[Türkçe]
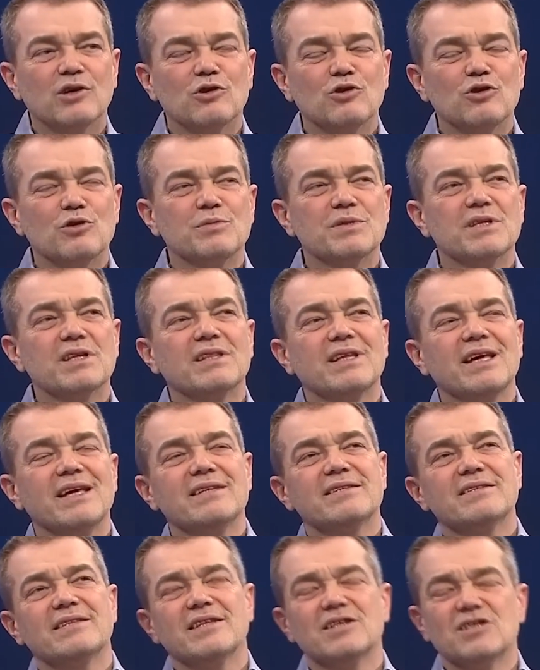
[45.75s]
Günümüzde
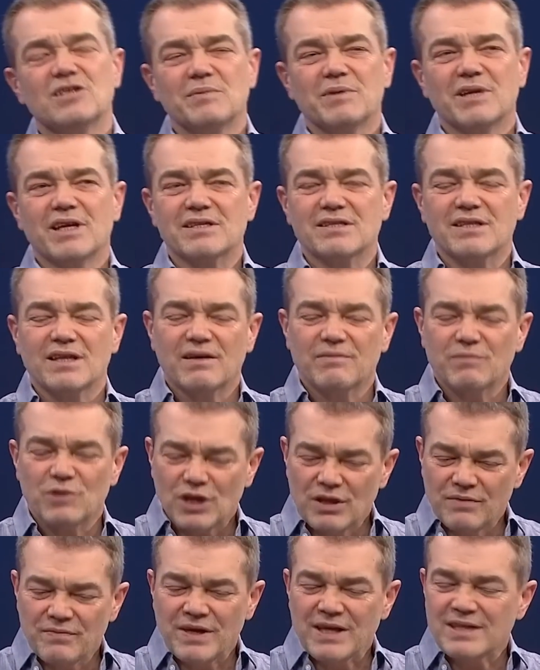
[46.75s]
deist deyince biraz daha
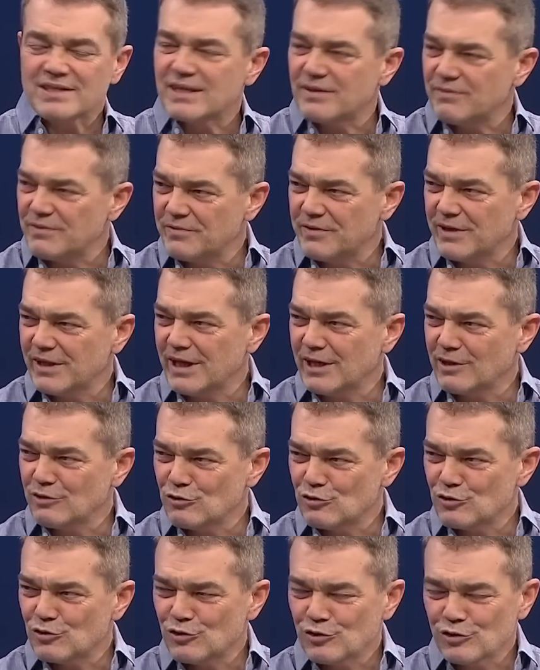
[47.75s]
böyle felsefi falan
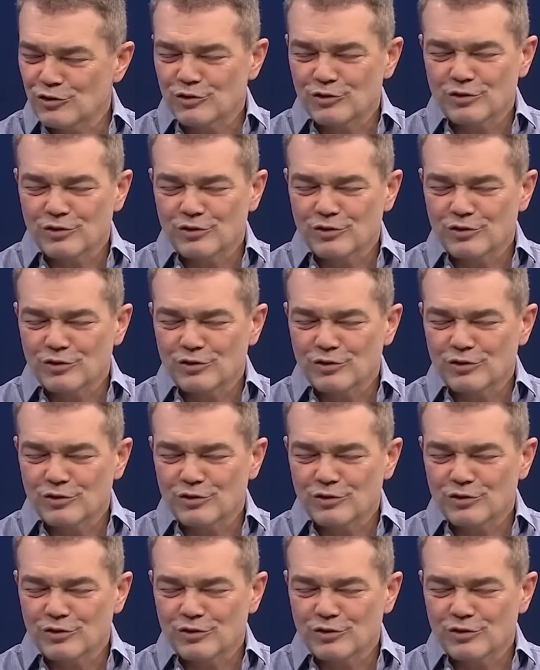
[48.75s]
gözüküyor